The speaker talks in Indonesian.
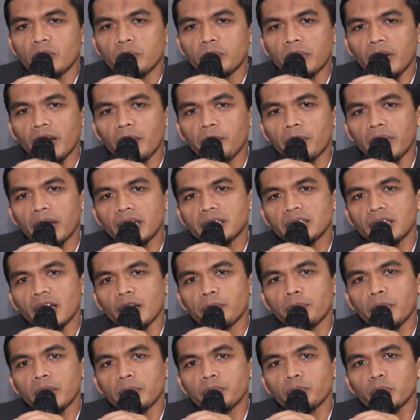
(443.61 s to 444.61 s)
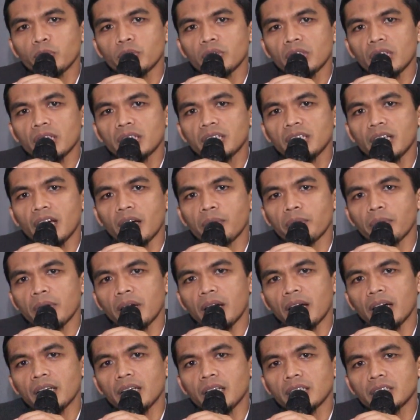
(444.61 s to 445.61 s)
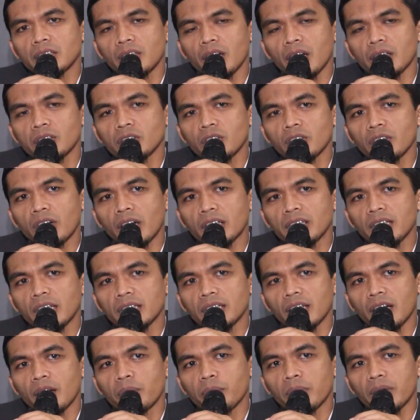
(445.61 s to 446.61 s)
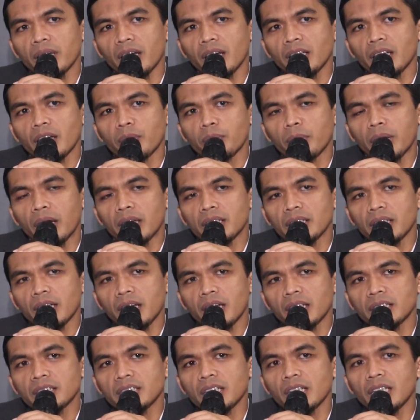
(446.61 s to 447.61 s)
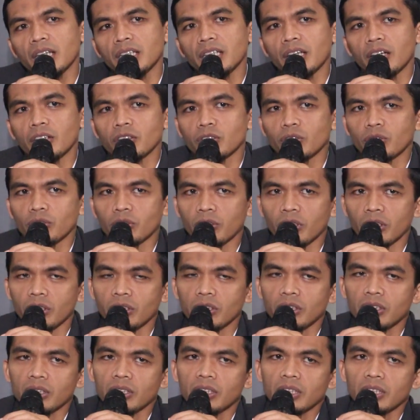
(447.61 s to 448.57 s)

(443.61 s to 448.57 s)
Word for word: Maka para sahabat pun terdiam, ada salah seorang di antara mereka yang mengatakan, saya ya Rasulullah.